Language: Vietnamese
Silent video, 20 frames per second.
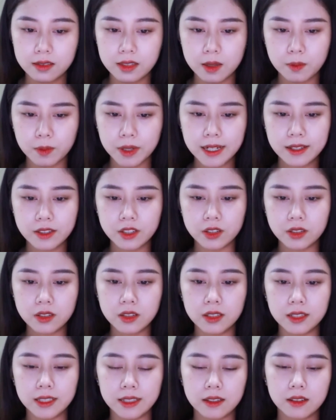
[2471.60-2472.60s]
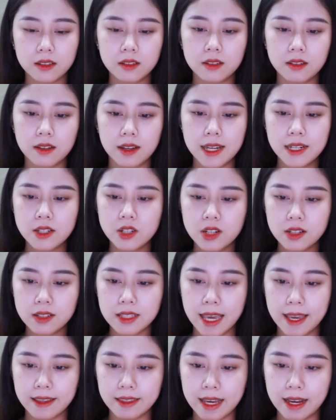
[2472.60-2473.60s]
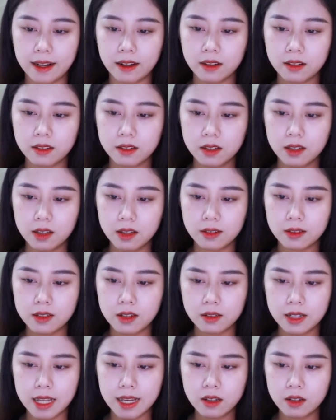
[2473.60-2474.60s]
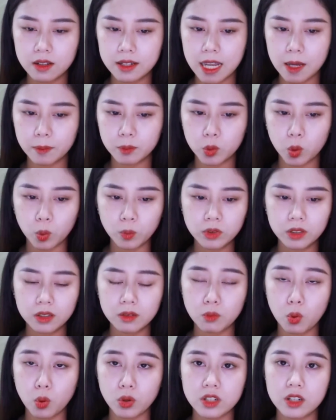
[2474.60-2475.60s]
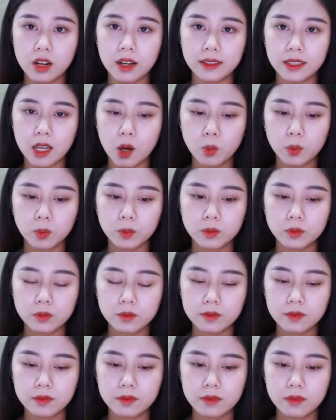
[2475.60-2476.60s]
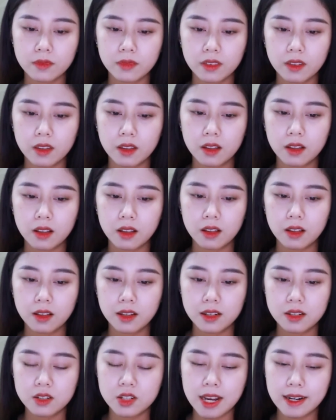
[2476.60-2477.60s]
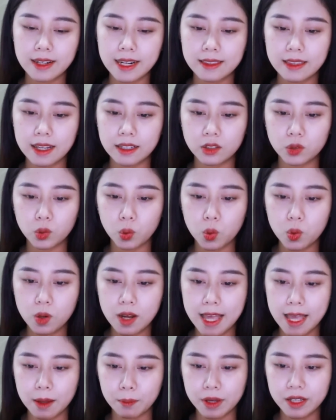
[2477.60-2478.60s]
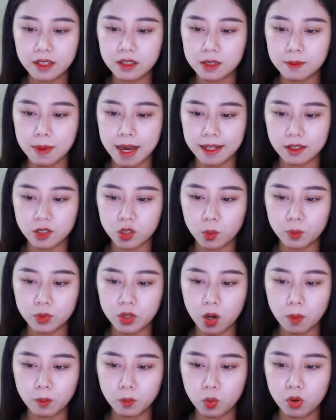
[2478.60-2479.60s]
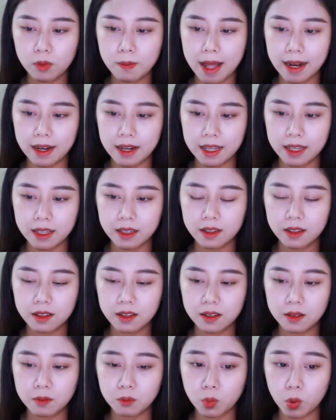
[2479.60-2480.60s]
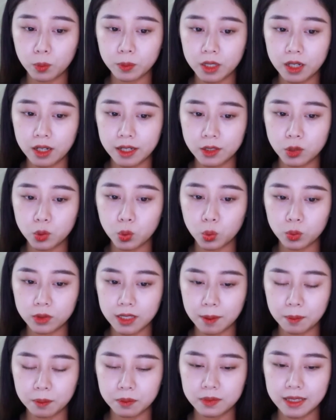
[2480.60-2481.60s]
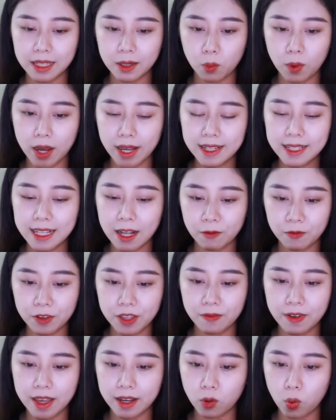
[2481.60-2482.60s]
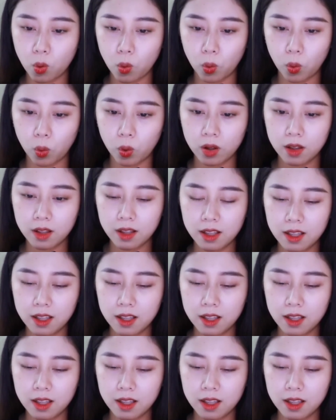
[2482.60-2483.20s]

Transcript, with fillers: Tìm cách giữ người Hết sức nhẹ nhàng Đừng để người đẹp tổn thương một sợi tóc Sáng nay Thành Tố hẹn mấy người bạn trong nhóm múa ba lê Một thời tụ tập tại quán cà phê ven hồ